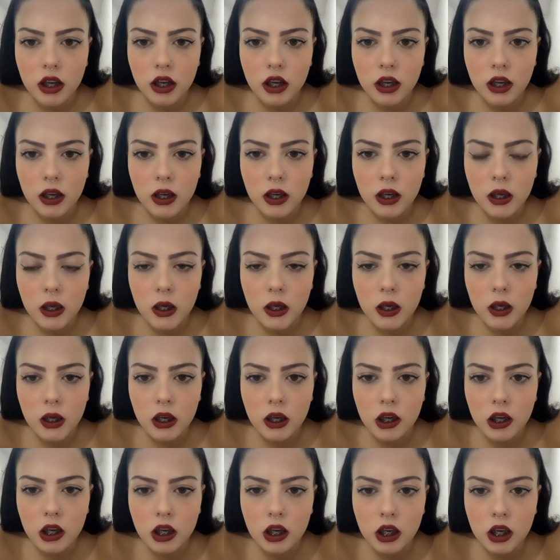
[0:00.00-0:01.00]

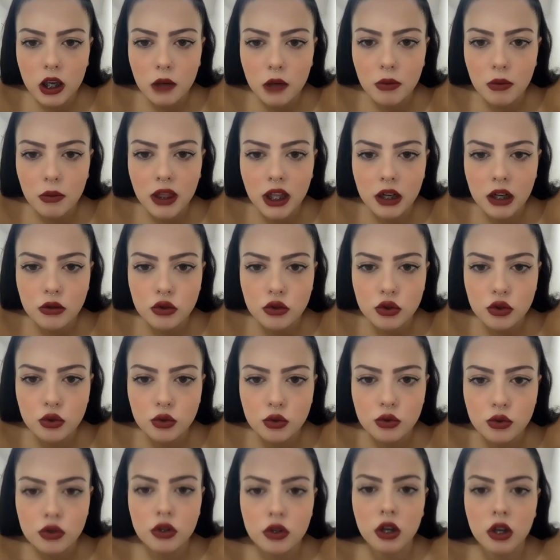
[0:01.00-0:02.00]
Eh, ¿Qué
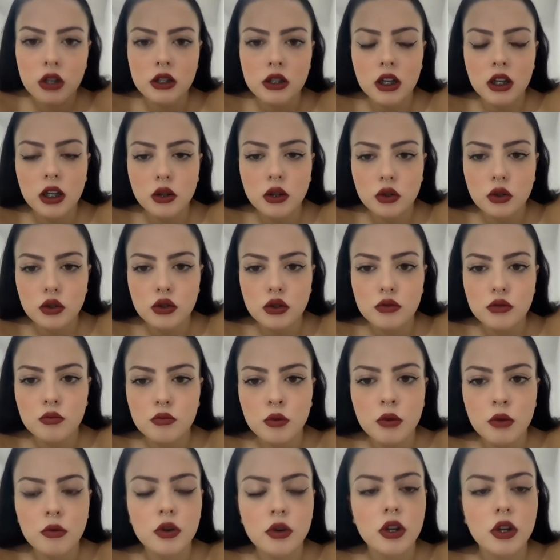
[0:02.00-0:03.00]
pintarás usas? El tono
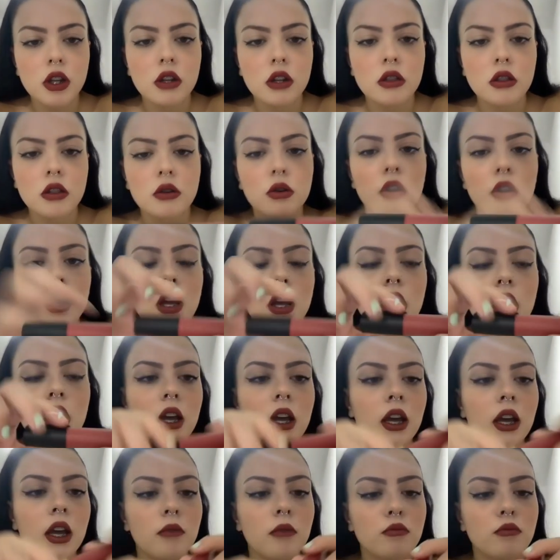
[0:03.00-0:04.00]
es muy bonito.
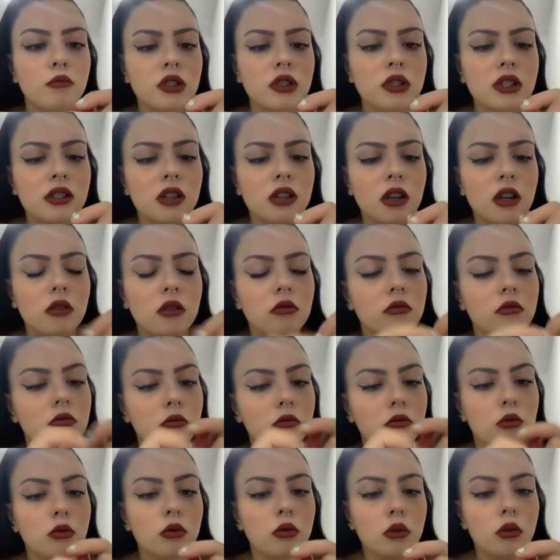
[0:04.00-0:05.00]
Pues es el...
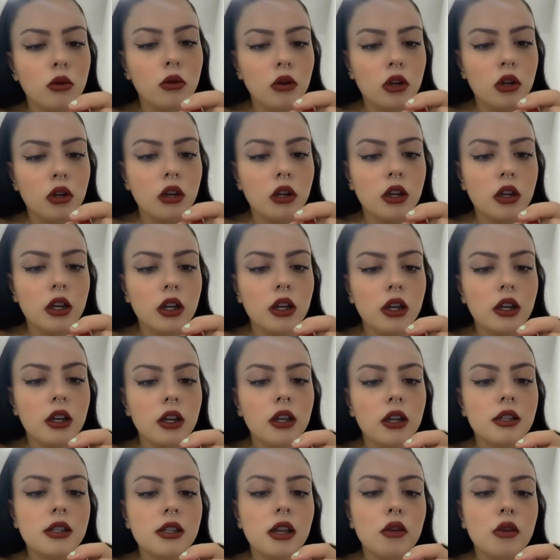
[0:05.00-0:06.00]
Uh,
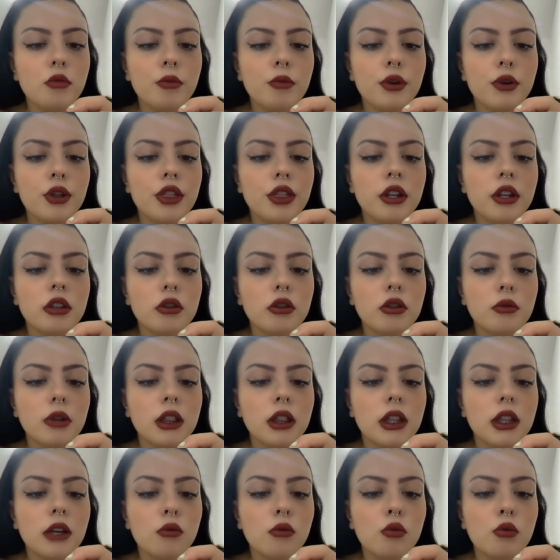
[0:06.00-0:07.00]
es el número
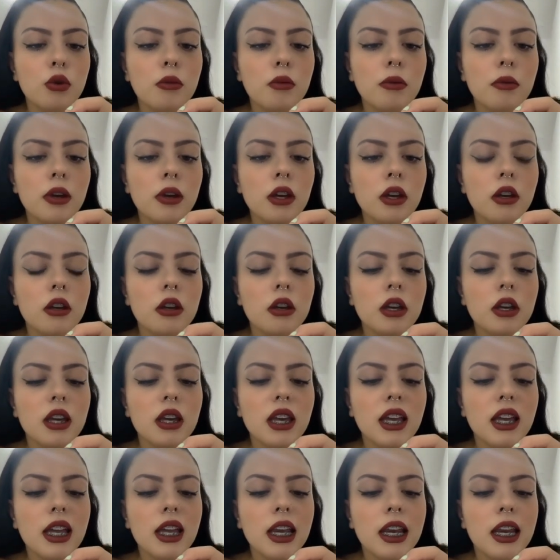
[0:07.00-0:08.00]
129
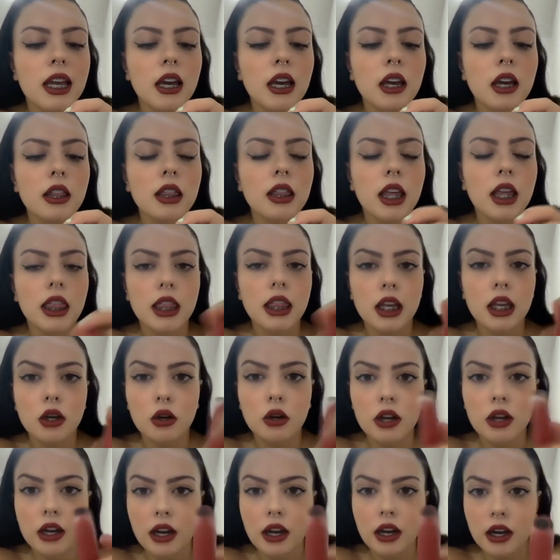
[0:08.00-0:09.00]
Ilead de
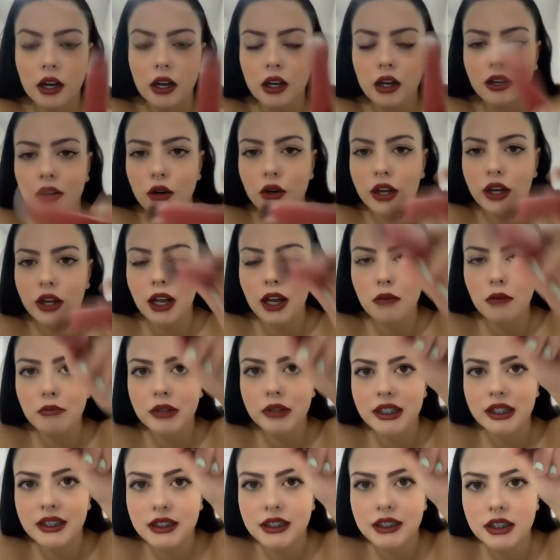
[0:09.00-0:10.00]

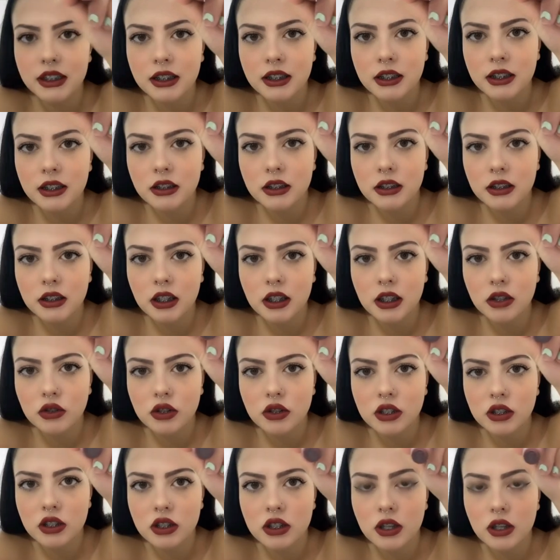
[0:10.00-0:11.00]
l'oreal Paris Es que
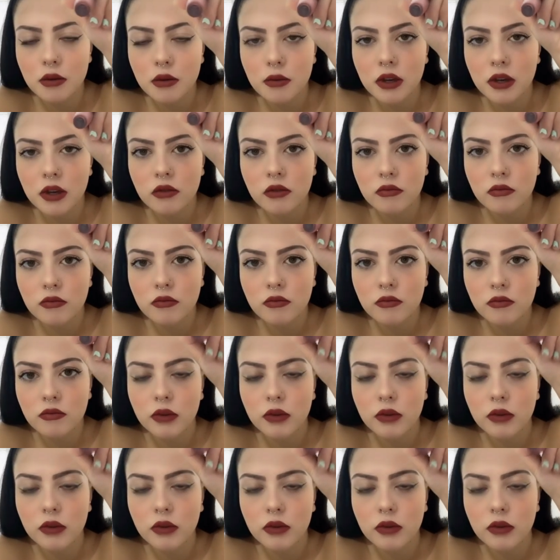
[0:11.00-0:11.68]
no sé si se ve.